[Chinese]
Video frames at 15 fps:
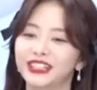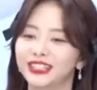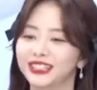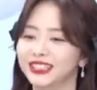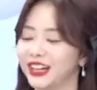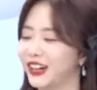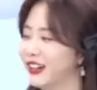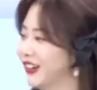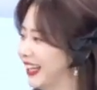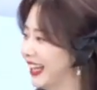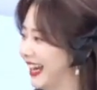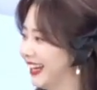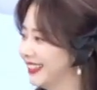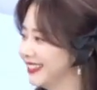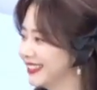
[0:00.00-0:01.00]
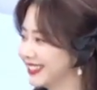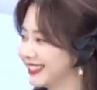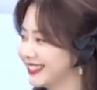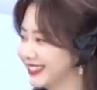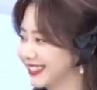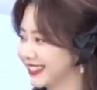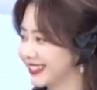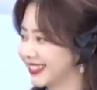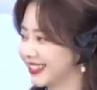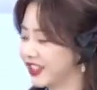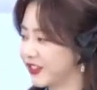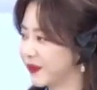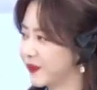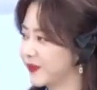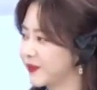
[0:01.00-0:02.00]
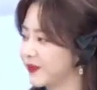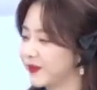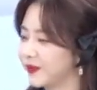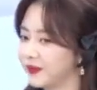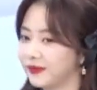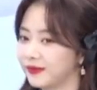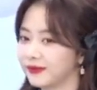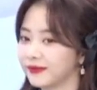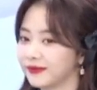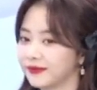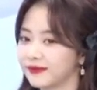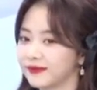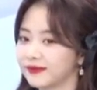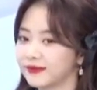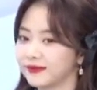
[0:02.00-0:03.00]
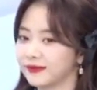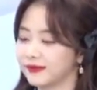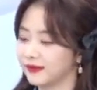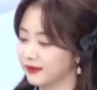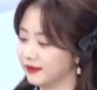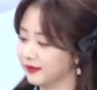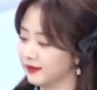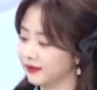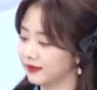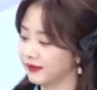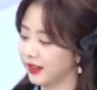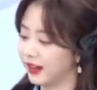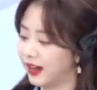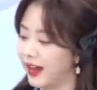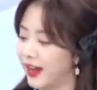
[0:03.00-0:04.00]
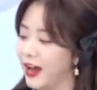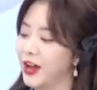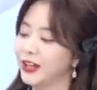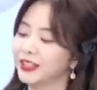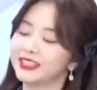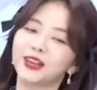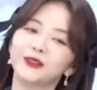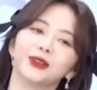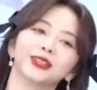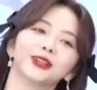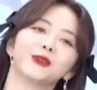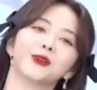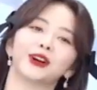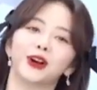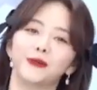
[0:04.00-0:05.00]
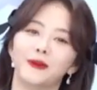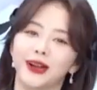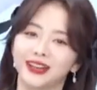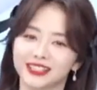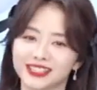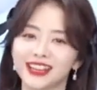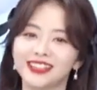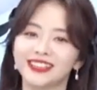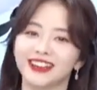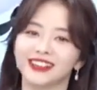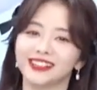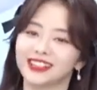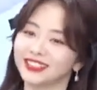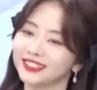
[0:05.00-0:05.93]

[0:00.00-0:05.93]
然后嘞，嗯，就看看你会摆出什么样的。嗨，三元的广告拍了三年了，